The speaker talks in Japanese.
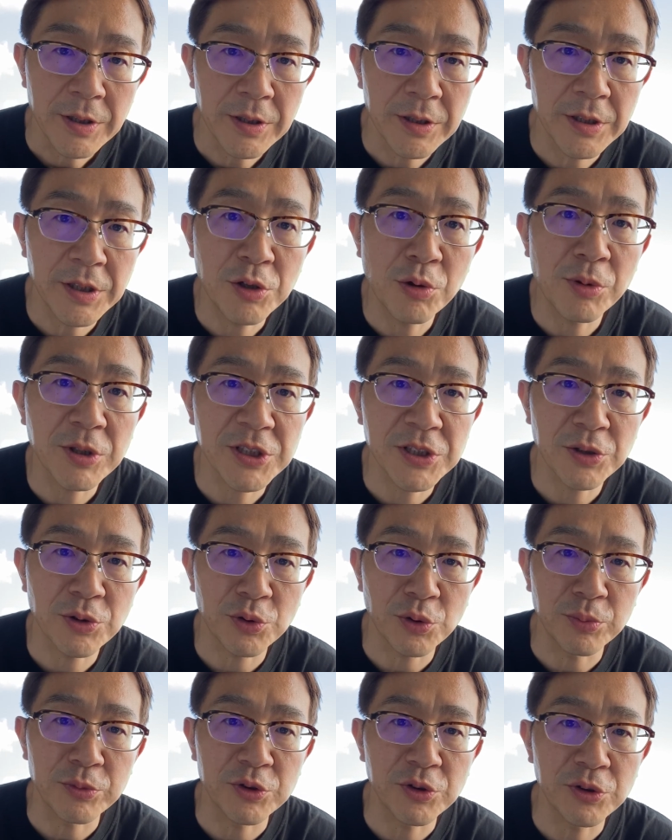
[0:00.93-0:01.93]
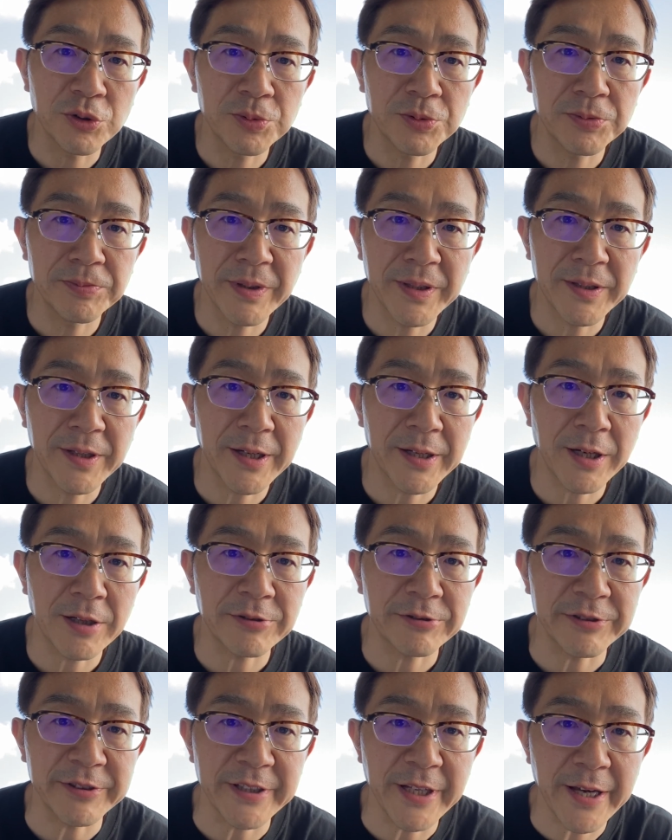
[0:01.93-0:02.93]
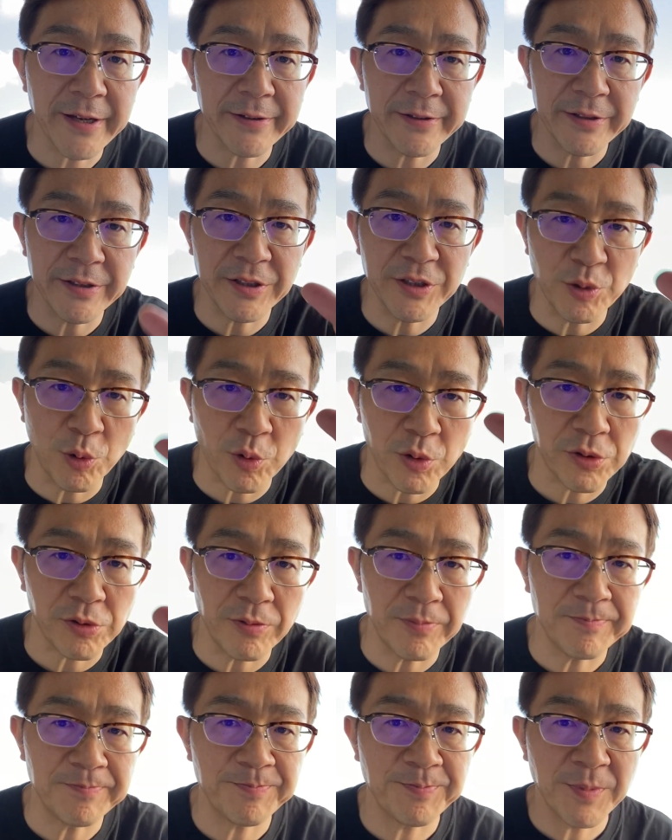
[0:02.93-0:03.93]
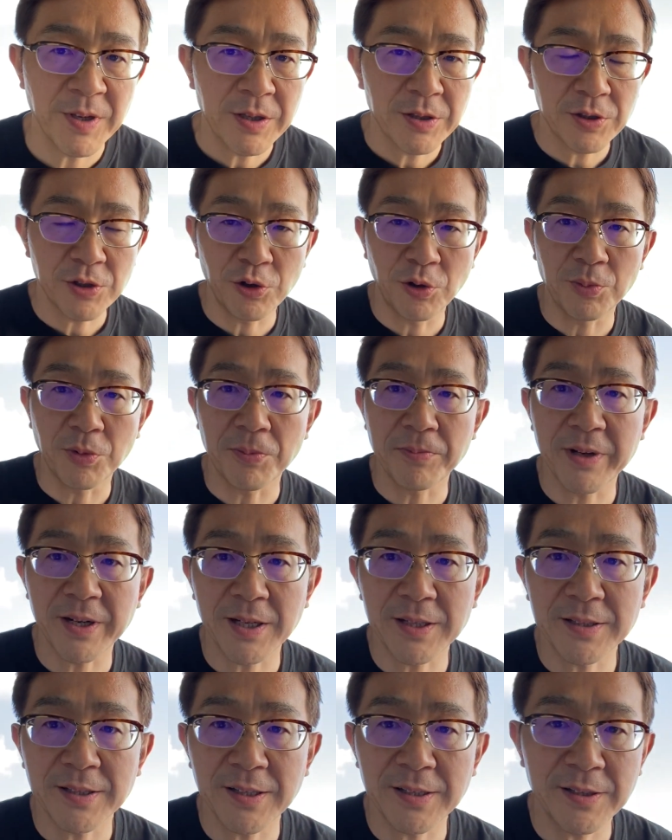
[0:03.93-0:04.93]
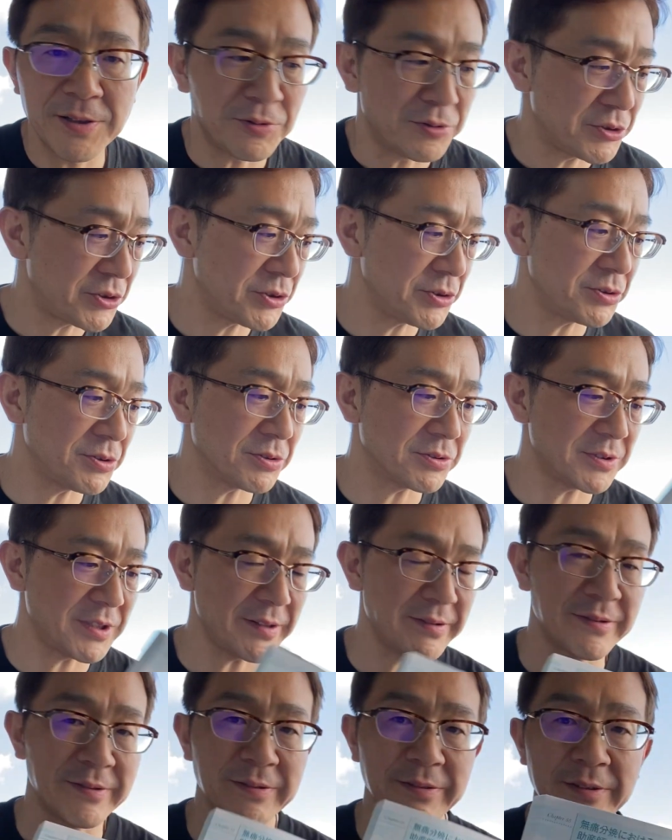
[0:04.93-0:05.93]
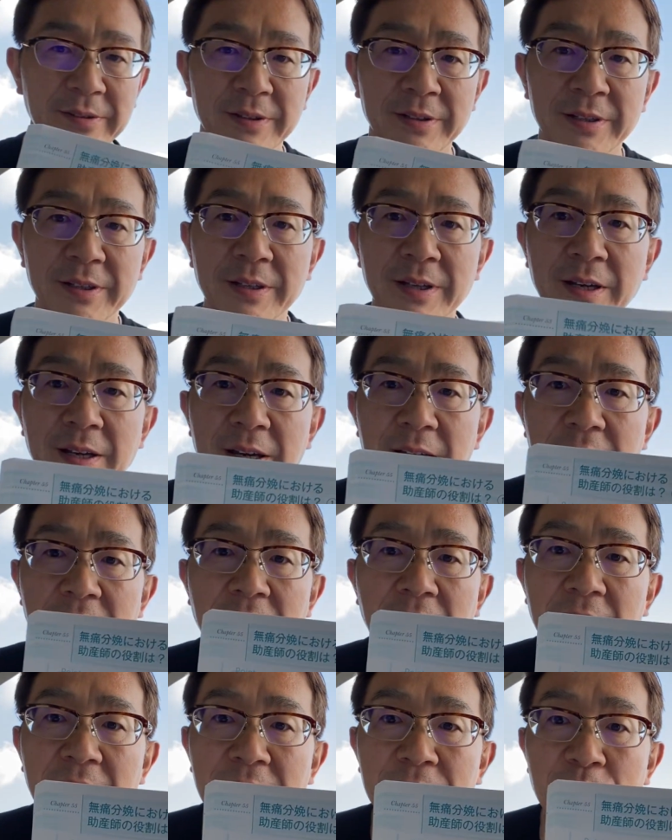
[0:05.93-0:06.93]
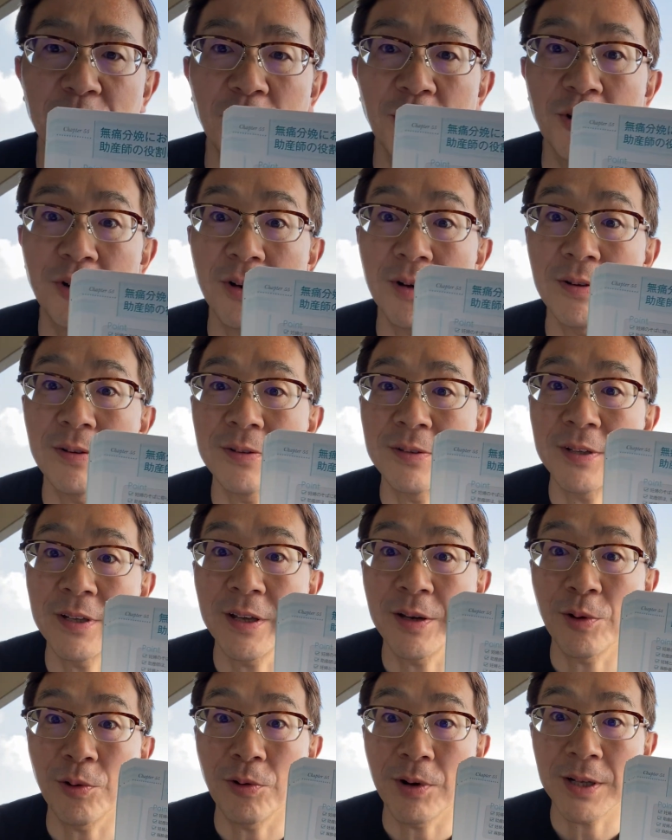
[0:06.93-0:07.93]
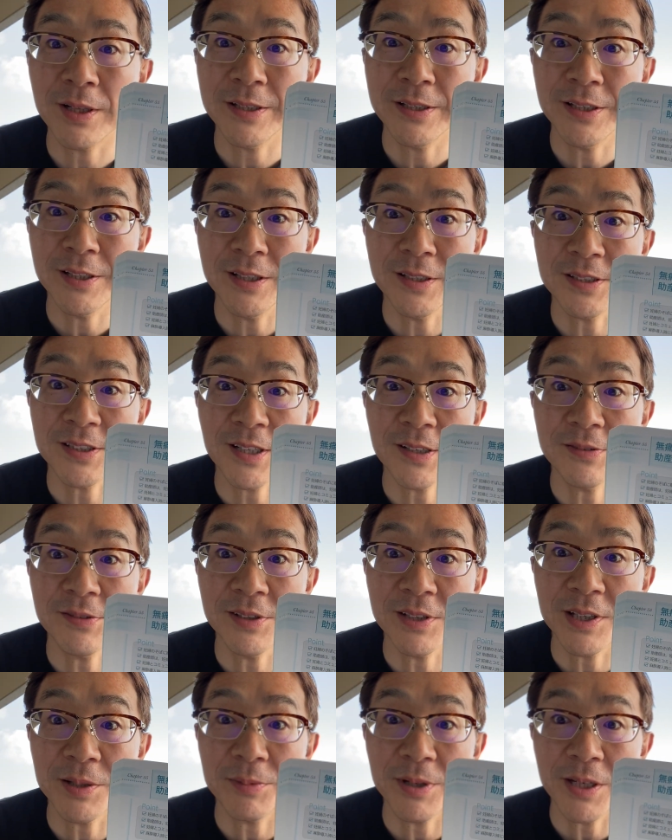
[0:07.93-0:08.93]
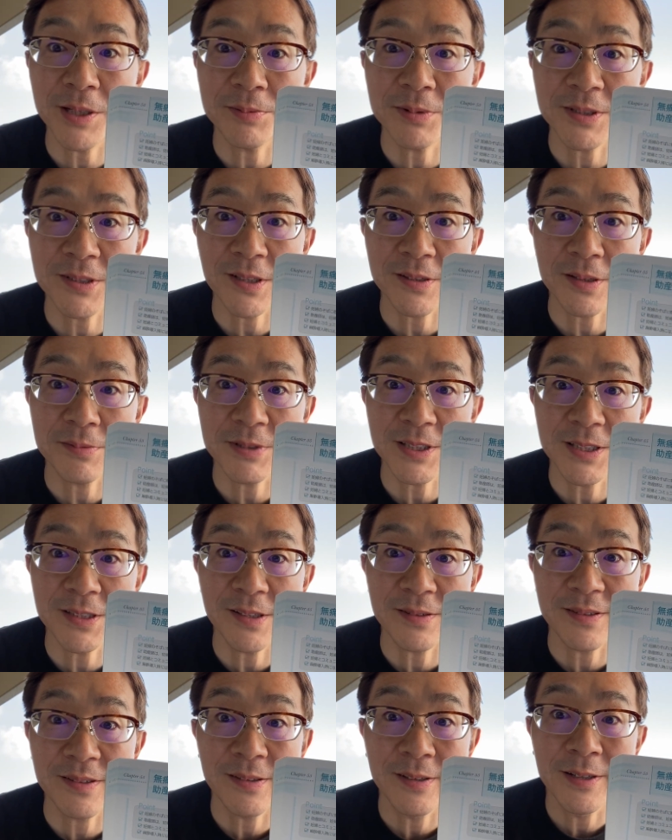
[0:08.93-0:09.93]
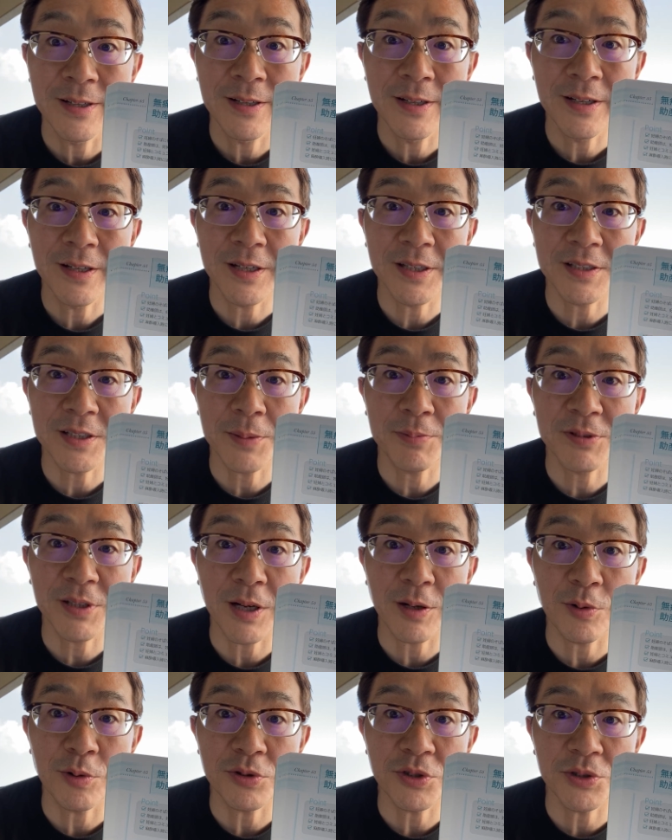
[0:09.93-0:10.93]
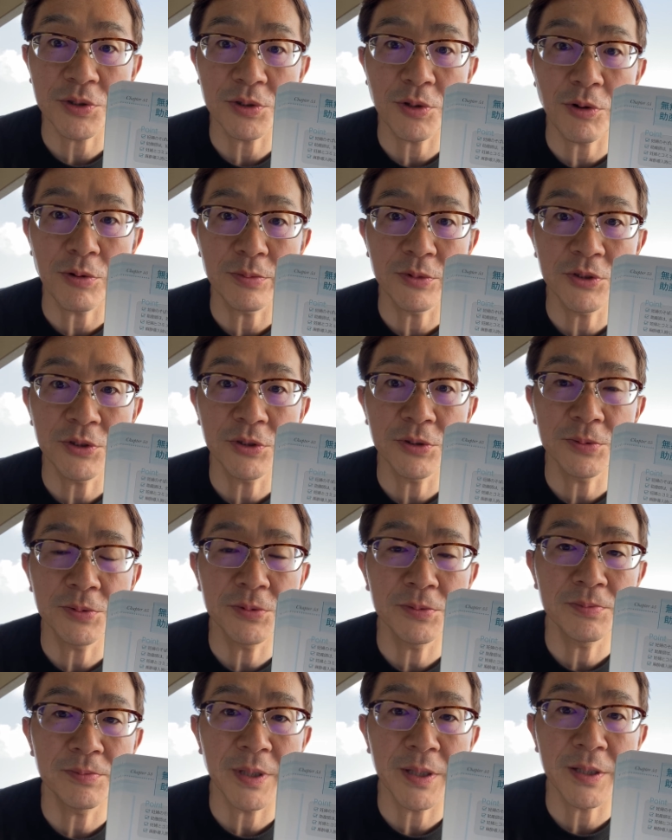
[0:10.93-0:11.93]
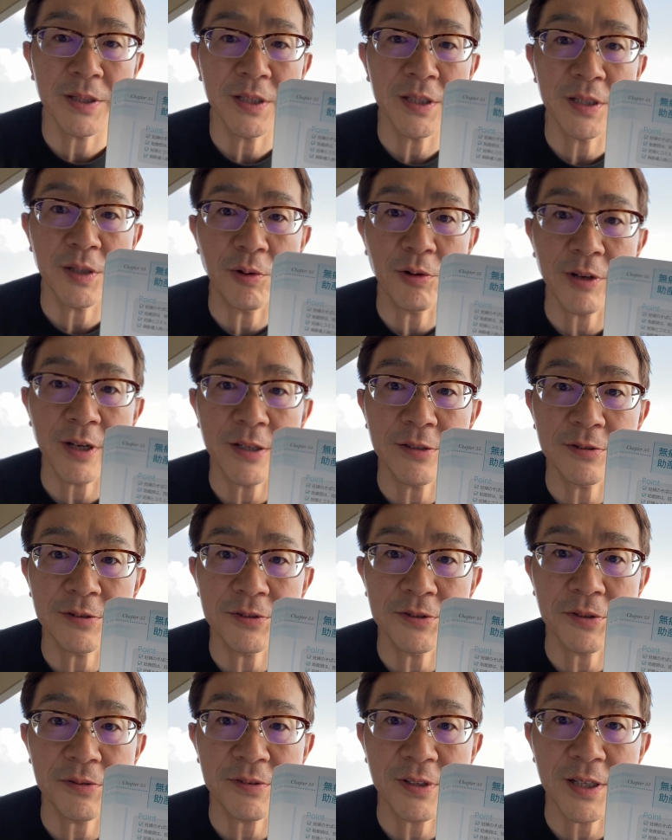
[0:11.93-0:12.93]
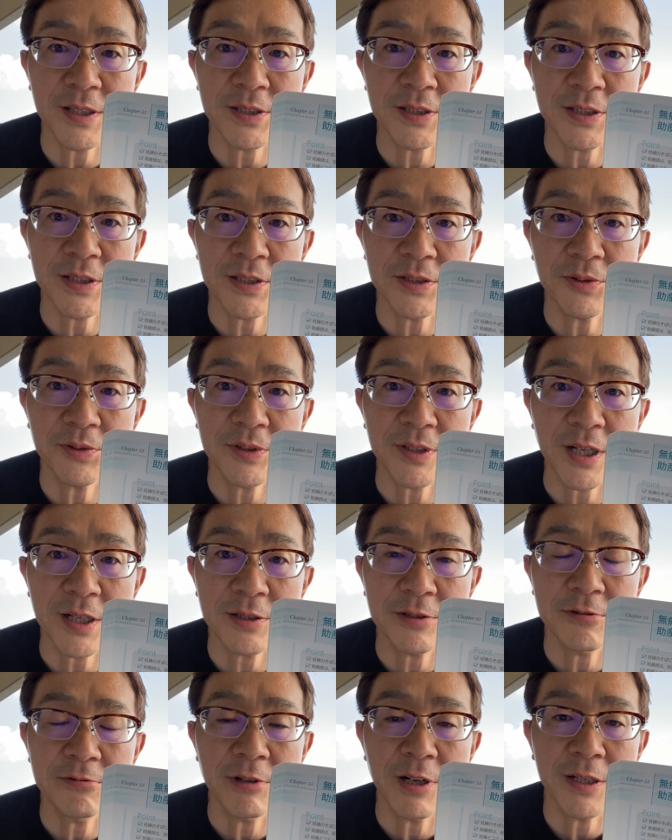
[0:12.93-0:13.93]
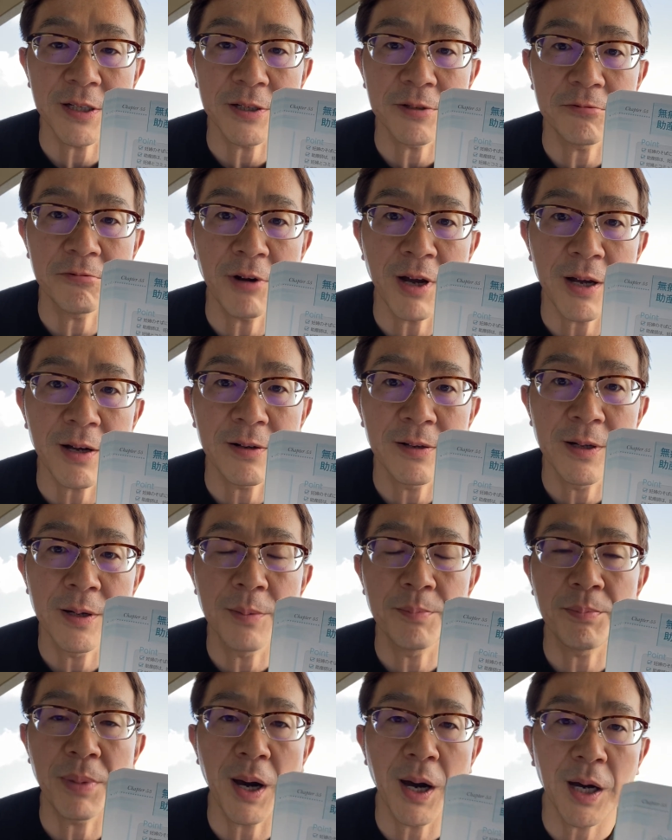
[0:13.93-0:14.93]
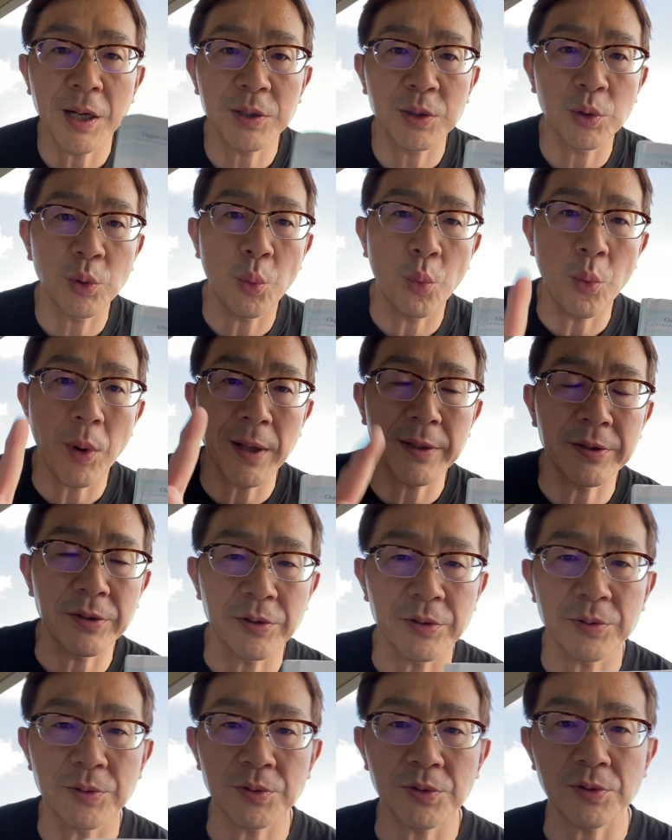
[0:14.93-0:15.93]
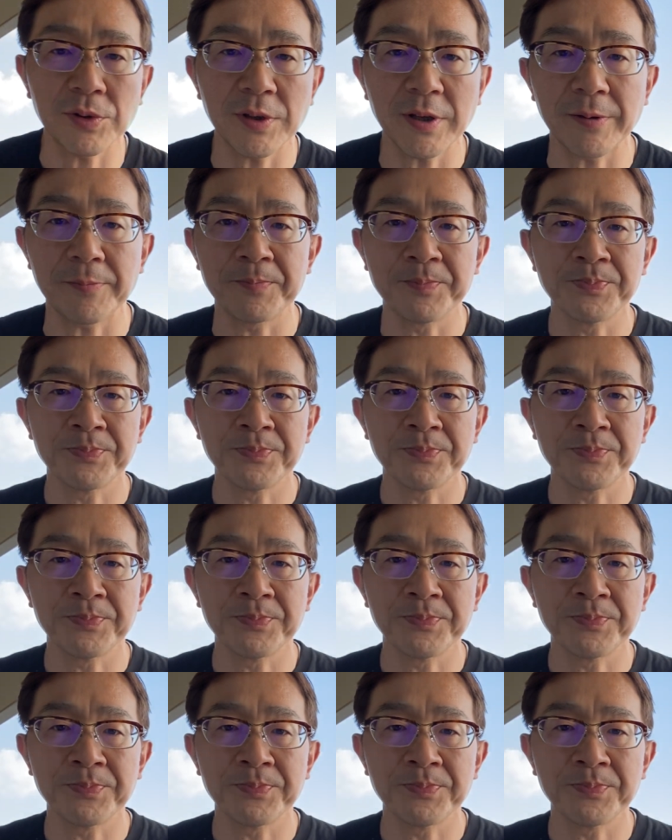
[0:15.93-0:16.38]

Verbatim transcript: 入駒信吾の無痛分娩大学院へようこそ。今日もベランダでの収録です。はい、もうね、終わりに近づいてまいりました。寂しいです。チャプター55、無痛分娩における助産師の役割はパート1ということで、